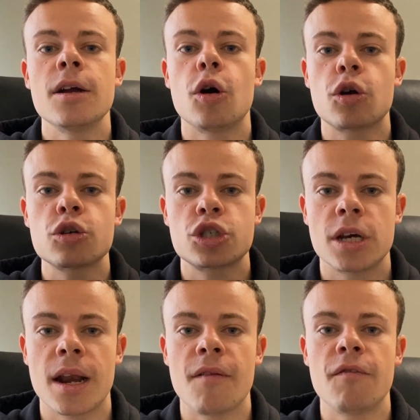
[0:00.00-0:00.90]

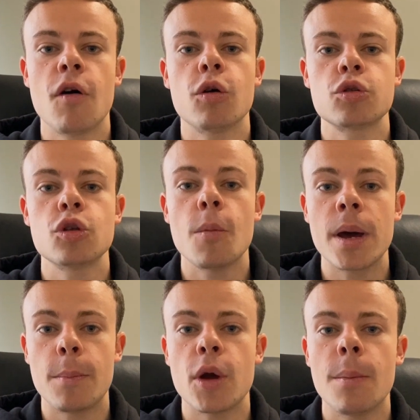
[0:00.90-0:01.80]
conoscerla a fondo,
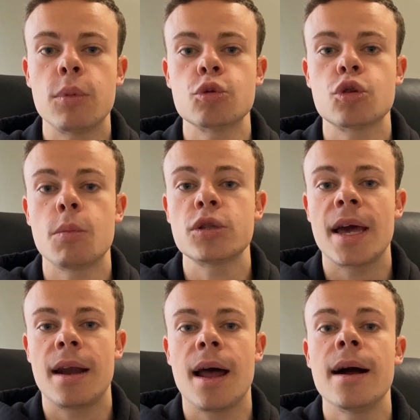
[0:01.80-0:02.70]
per poi appunto
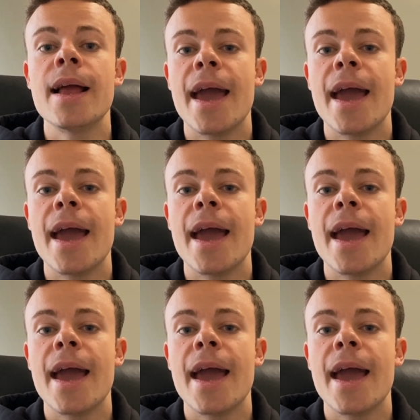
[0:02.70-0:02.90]
poterla